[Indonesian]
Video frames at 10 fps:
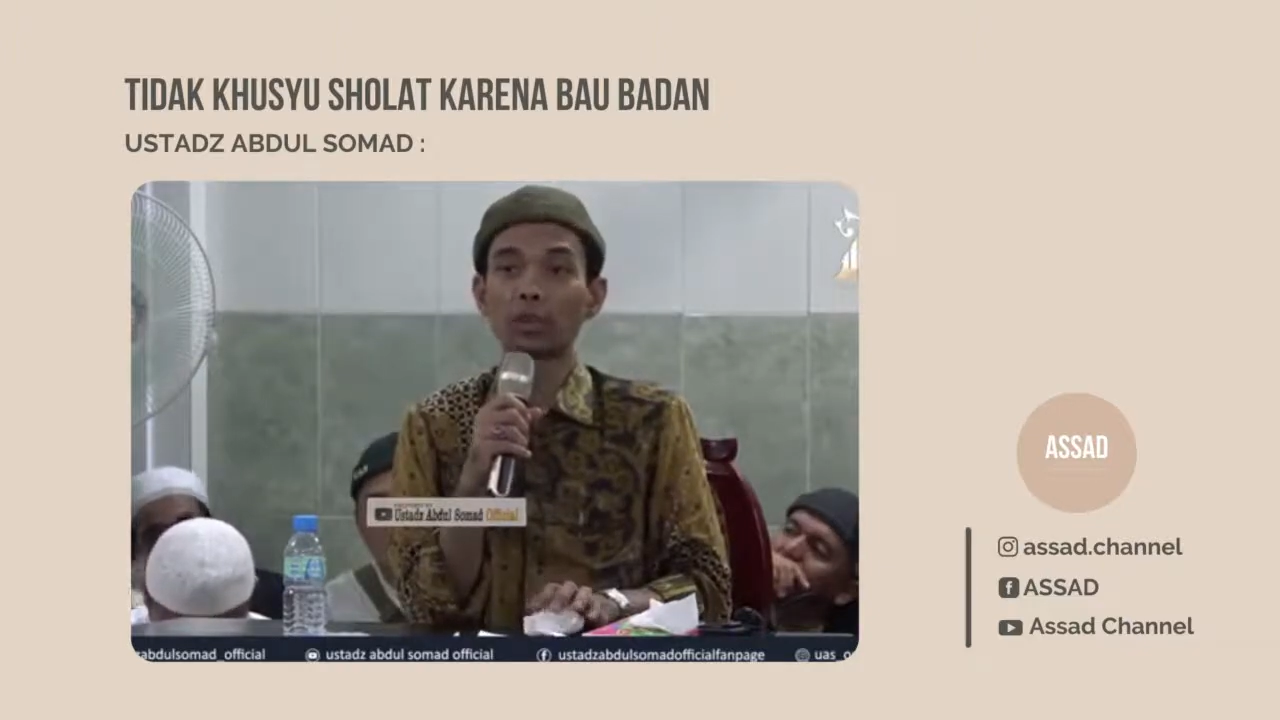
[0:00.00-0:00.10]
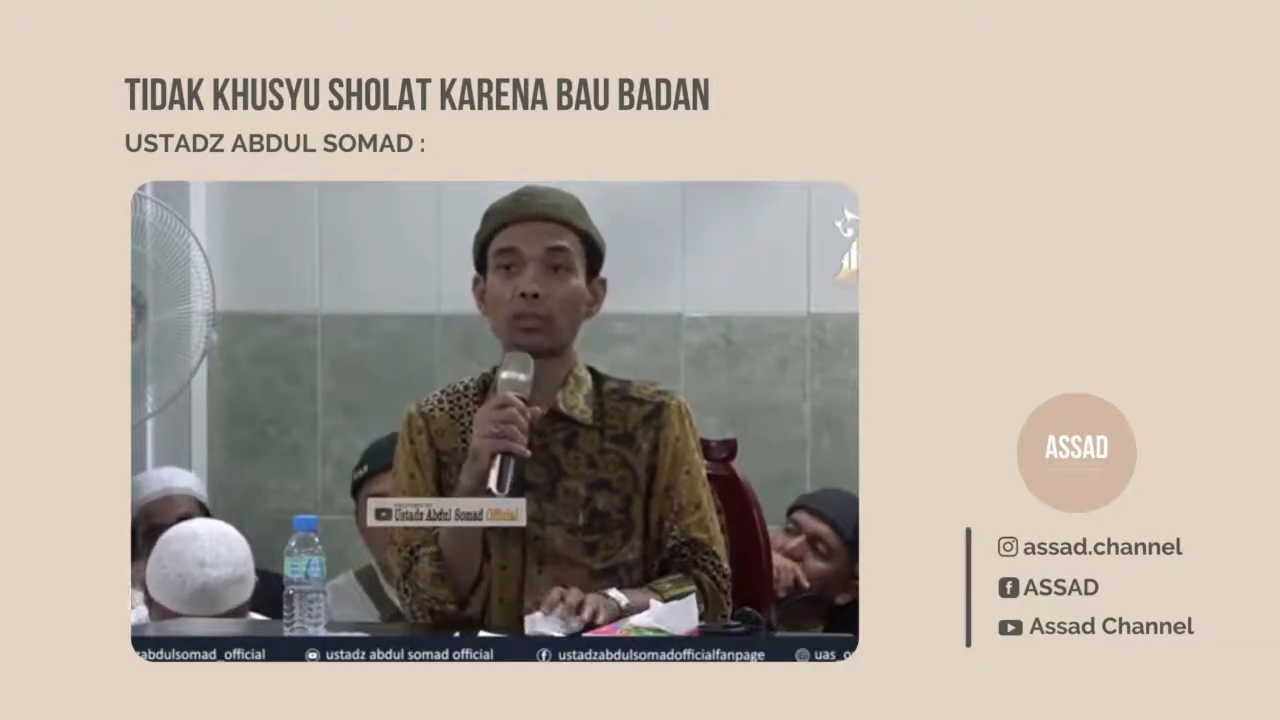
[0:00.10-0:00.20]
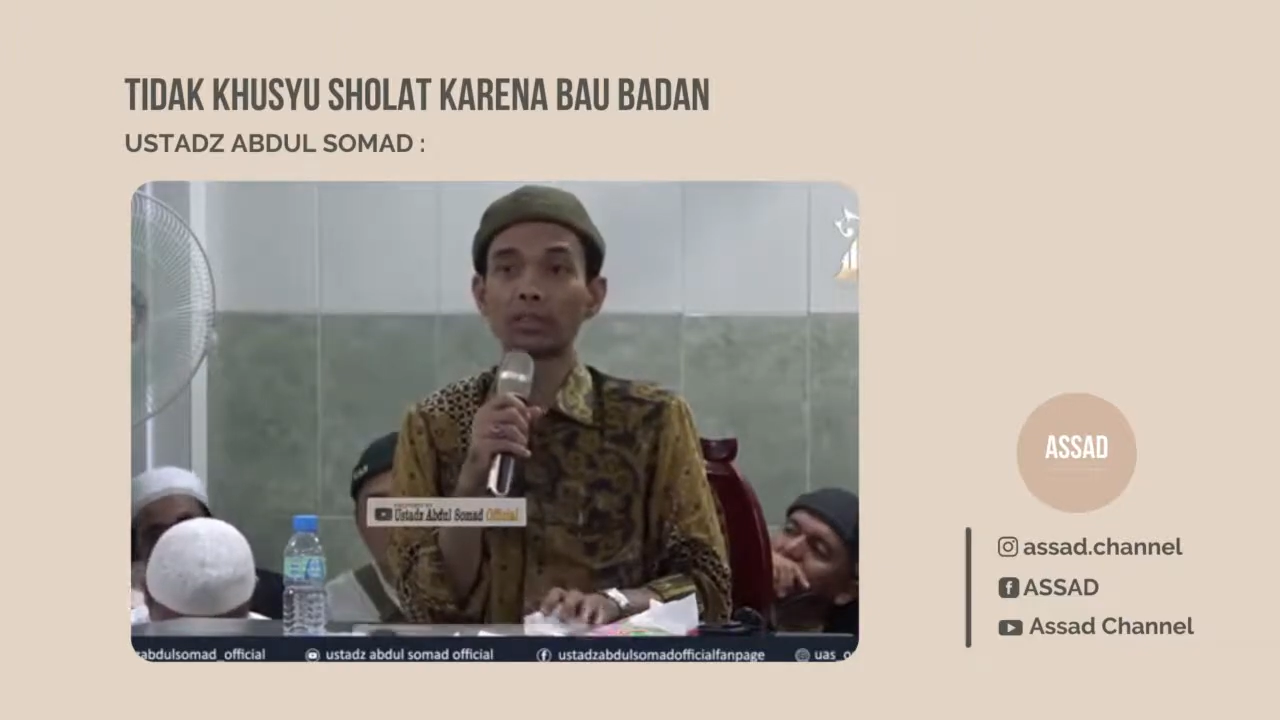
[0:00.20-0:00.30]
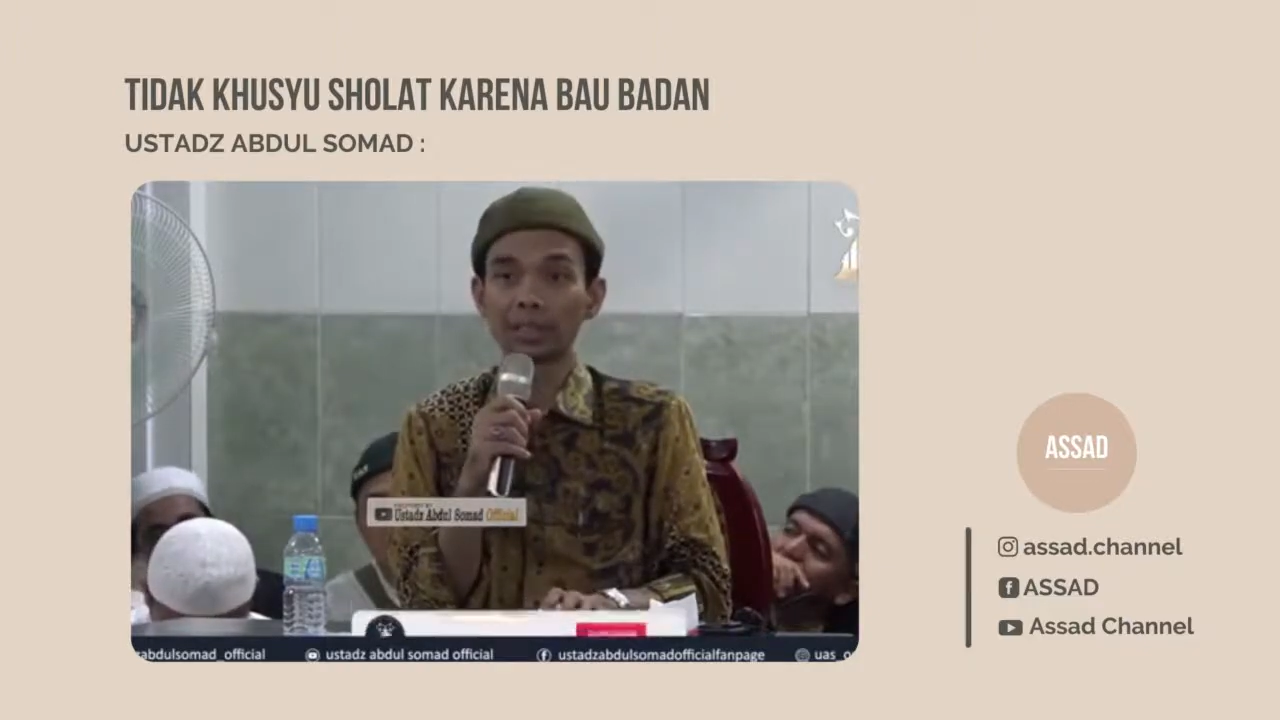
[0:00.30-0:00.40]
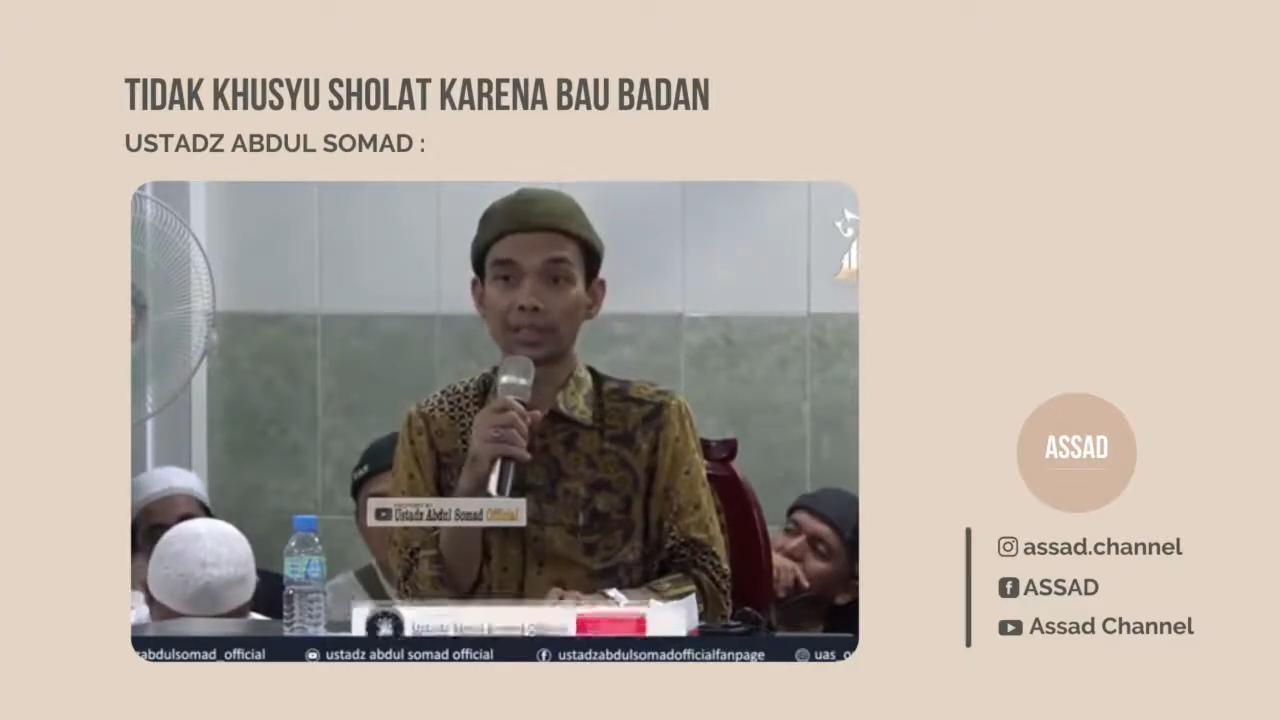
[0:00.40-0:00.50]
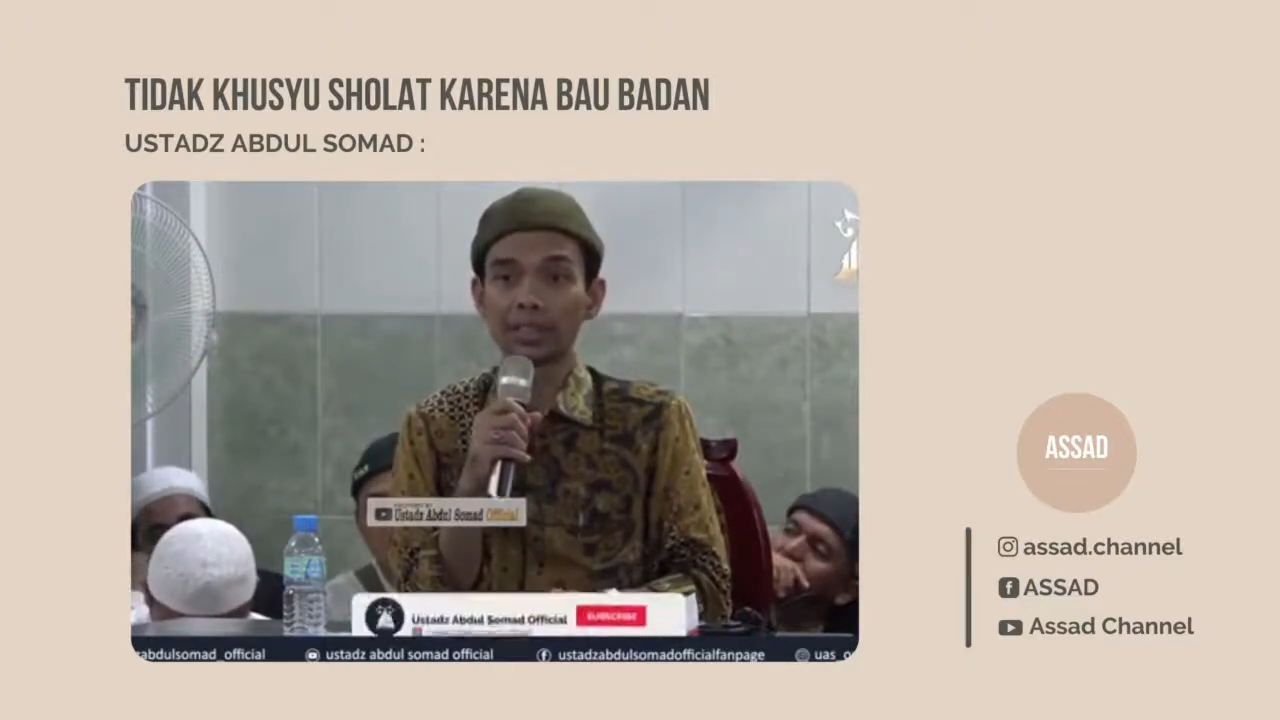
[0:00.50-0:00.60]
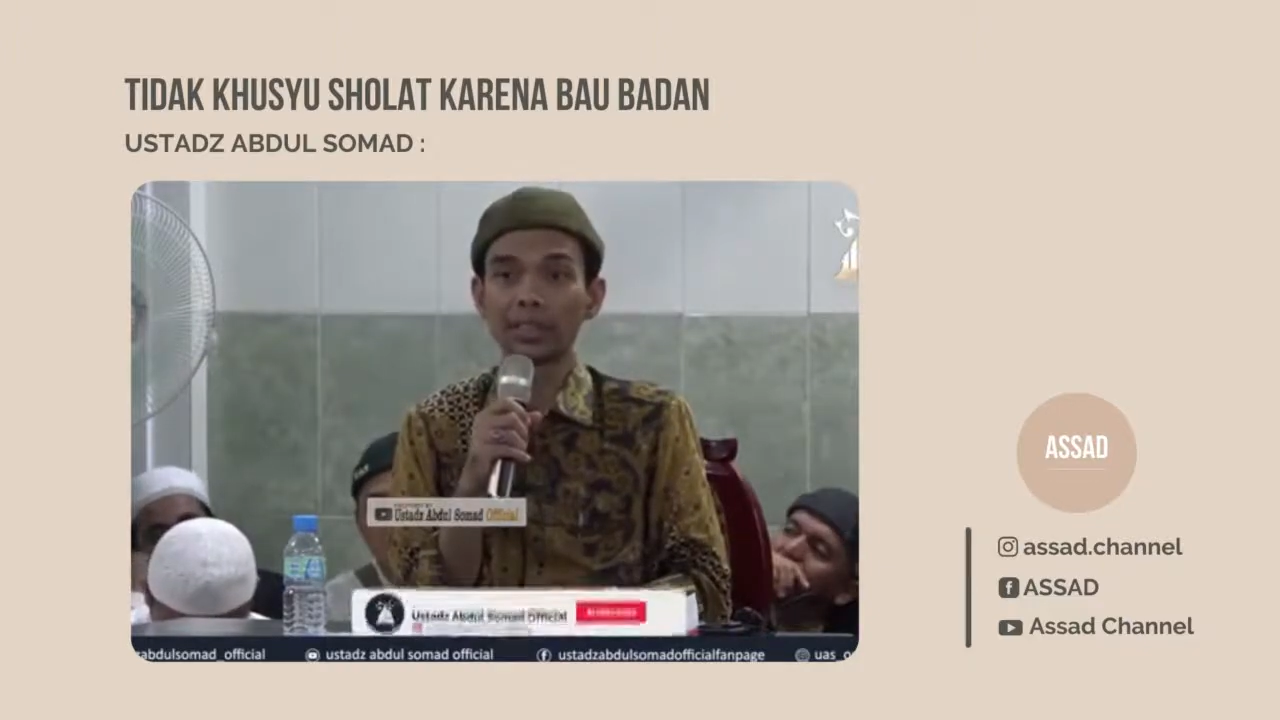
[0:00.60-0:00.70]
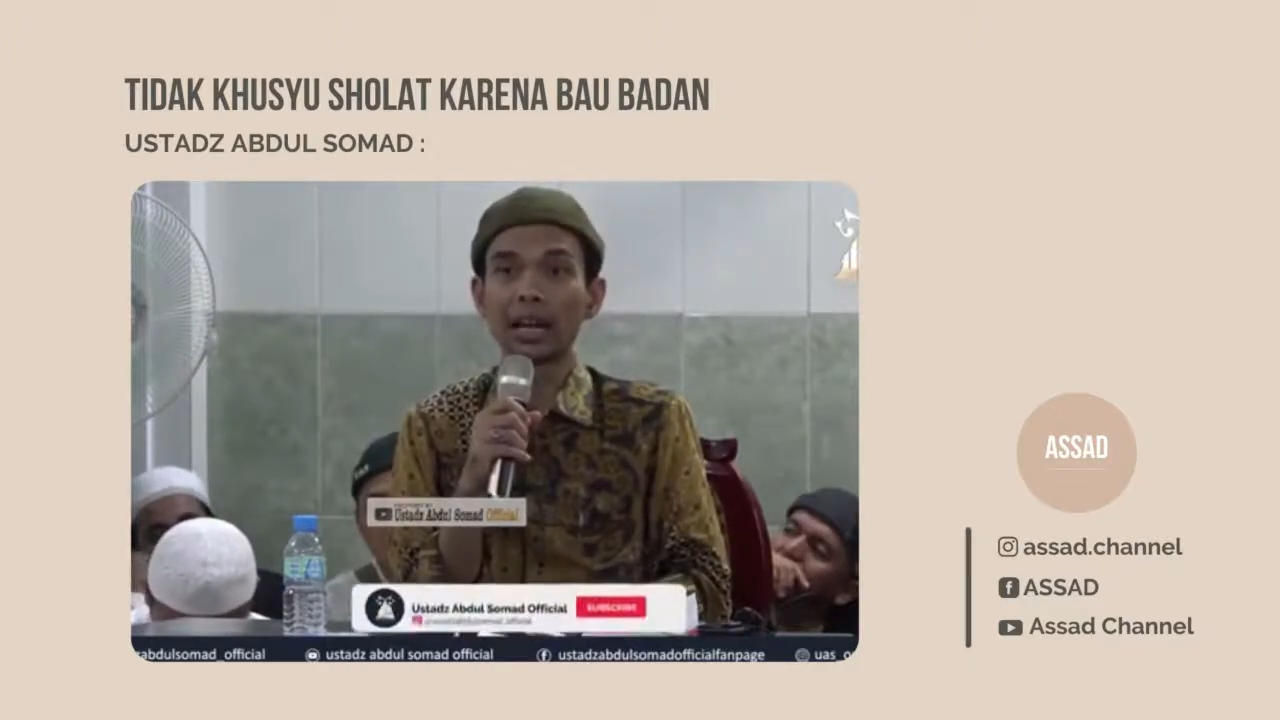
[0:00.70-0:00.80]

ke masjid